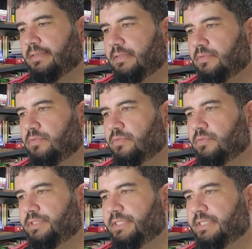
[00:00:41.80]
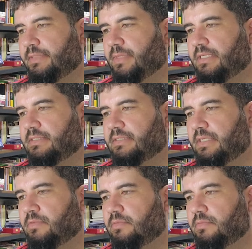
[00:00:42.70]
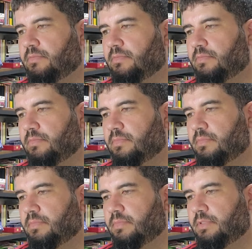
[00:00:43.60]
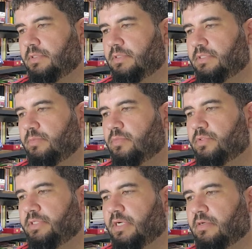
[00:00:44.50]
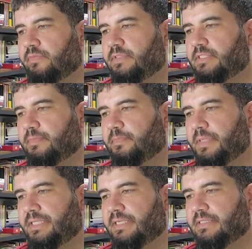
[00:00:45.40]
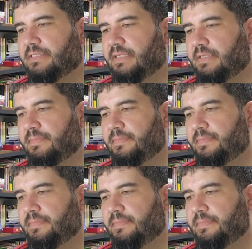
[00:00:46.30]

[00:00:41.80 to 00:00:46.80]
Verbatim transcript: do Jean Marcel e Simone Alves Pedersen,